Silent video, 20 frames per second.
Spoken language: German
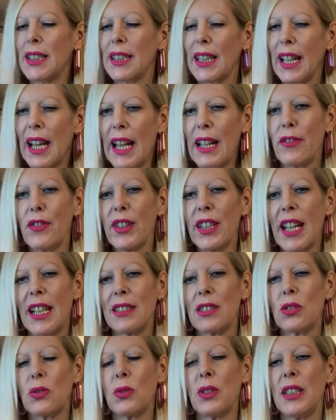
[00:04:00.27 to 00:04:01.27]
ich greife
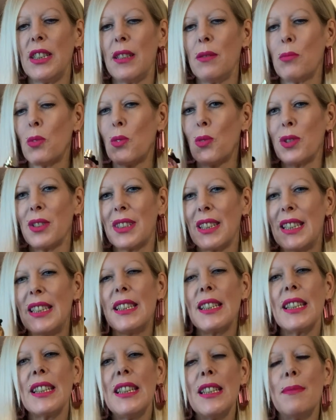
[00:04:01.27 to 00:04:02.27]
gern zu ihm und
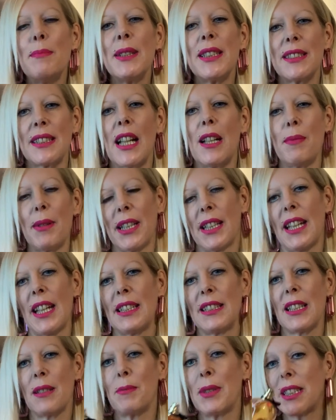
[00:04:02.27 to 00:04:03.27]
ich rieche mich selber
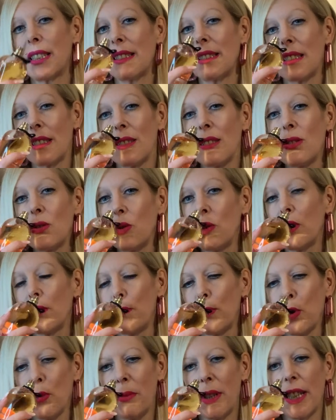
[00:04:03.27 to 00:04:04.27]
gern damit. Es ist ein
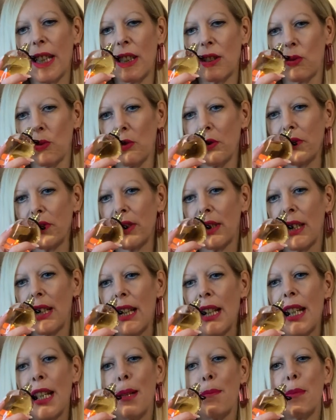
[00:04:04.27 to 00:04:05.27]
süß-blumiger Duft
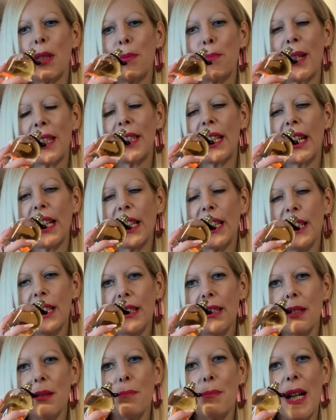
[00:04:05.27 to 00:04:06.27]
mit
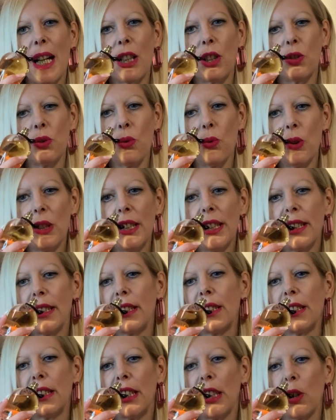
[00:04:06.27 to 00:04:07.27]
Mandarine, Magnolie,
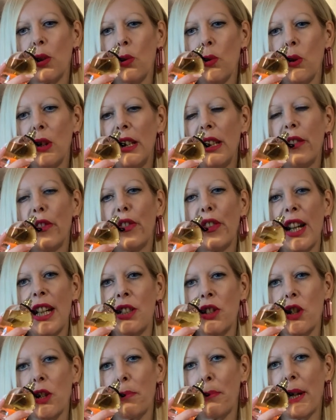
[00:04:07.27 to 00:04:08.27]
Neroli,
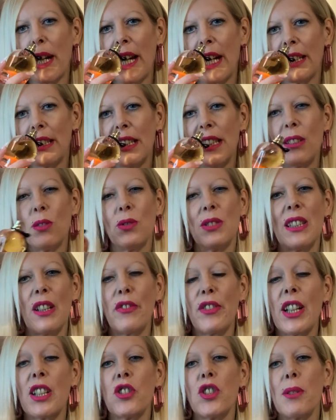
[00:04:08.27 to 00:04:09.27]
Frangipani und der
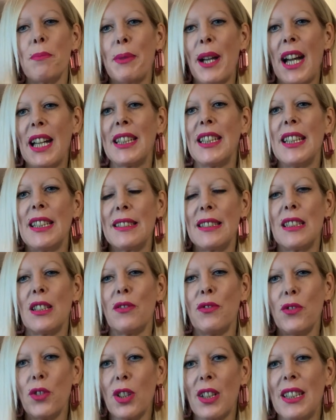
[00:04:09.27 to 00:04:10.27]
Frangipani ist
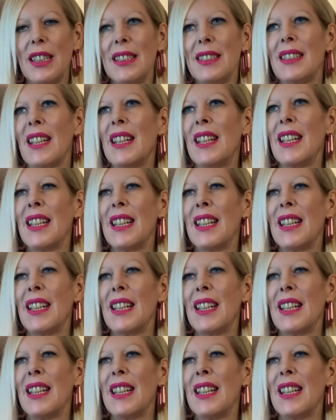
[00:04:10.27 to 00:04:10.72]
hier wirklich,